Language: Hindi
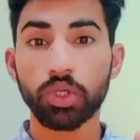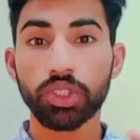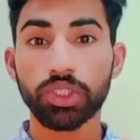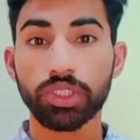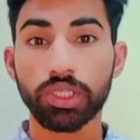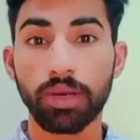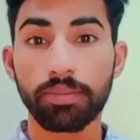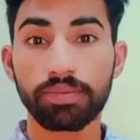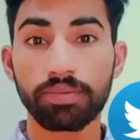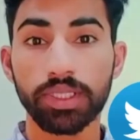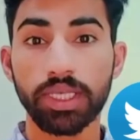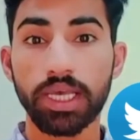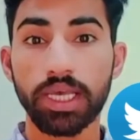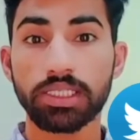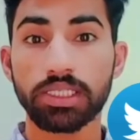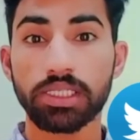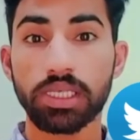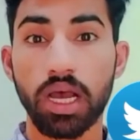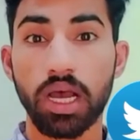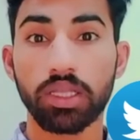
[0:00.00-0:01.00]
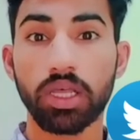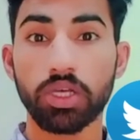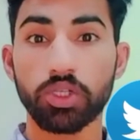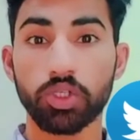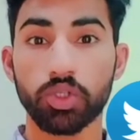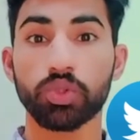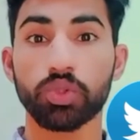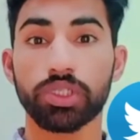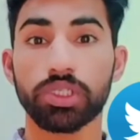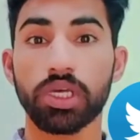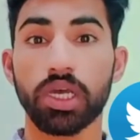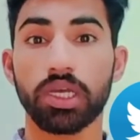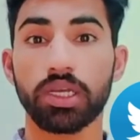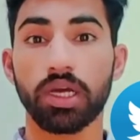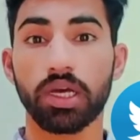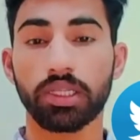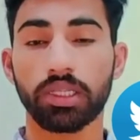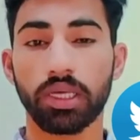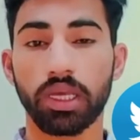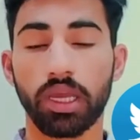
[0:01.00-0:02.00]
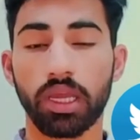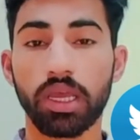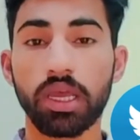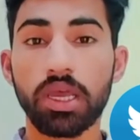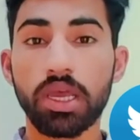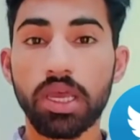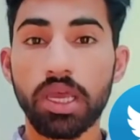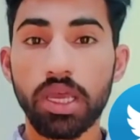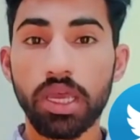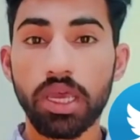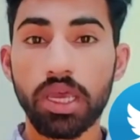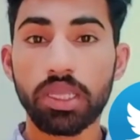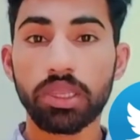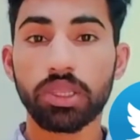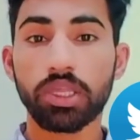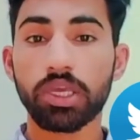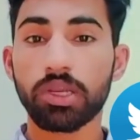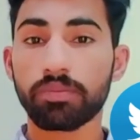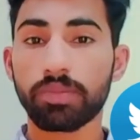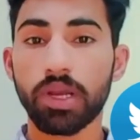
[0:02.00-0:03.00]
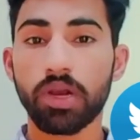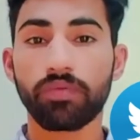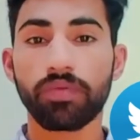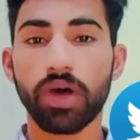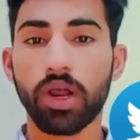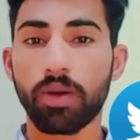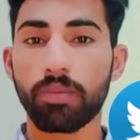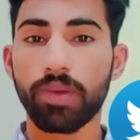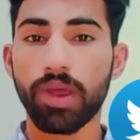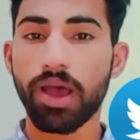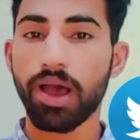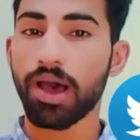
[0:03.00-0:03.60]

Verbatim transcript: जो सबसे ज़्यादा यूज़ किए जाते हैं इन तीन प्लेटफार्म में